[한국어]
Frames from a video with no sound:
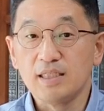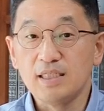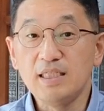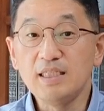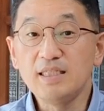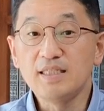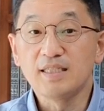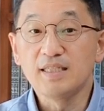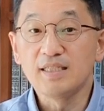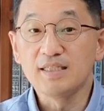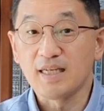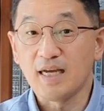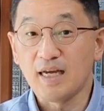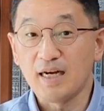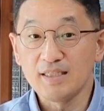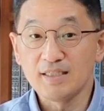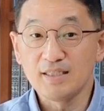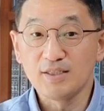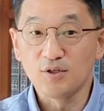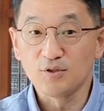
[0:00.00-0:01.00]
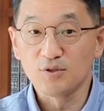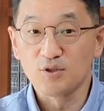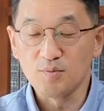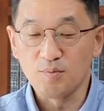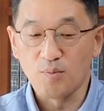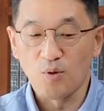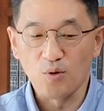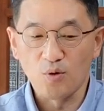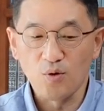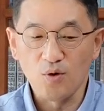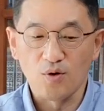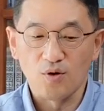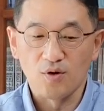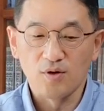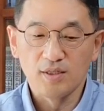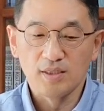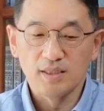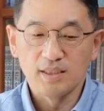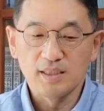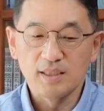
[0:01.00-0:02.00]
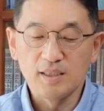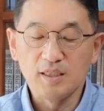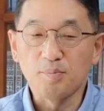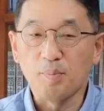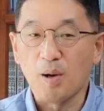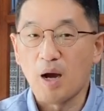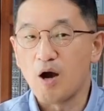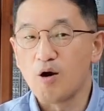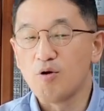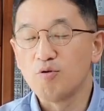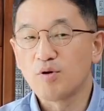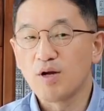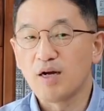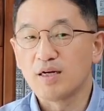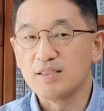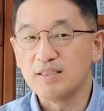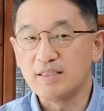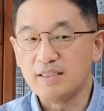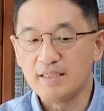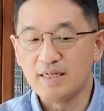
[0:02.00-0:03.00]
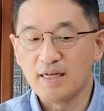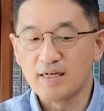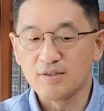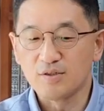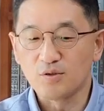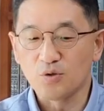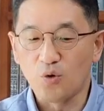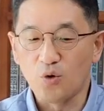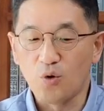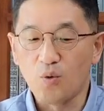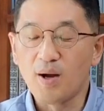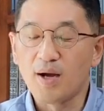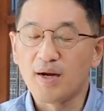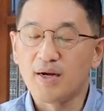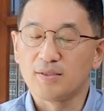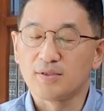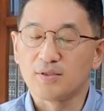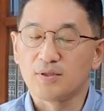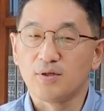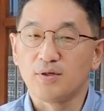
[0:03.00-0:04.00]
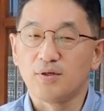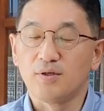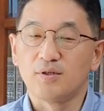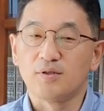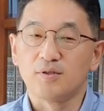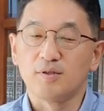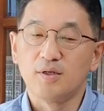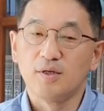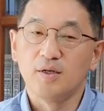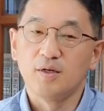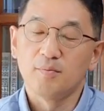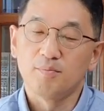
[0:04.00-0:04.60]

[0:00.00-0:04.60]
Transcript: 이득이 사라진 것을 보고 이 바울과 그 일행을 고발해서